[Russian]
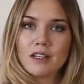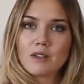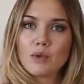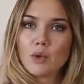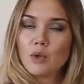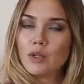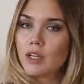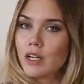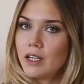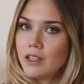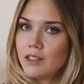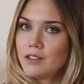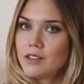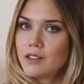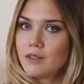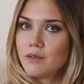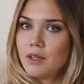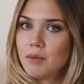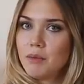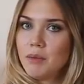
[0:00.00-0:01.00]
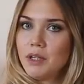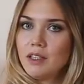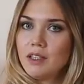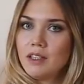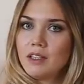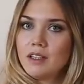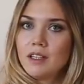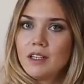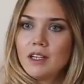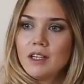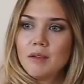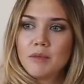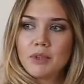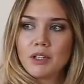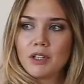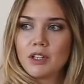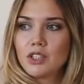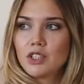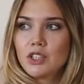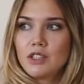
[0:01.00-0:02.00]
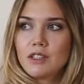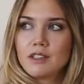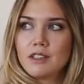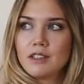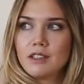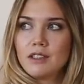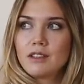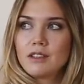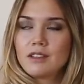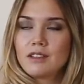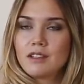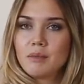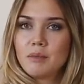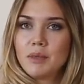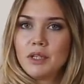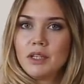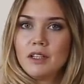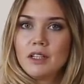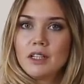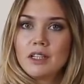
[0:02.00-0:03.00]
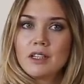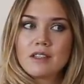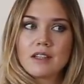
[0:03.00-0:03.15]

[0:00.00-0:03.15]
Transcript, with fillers: насколько они современны, приложите их к себе,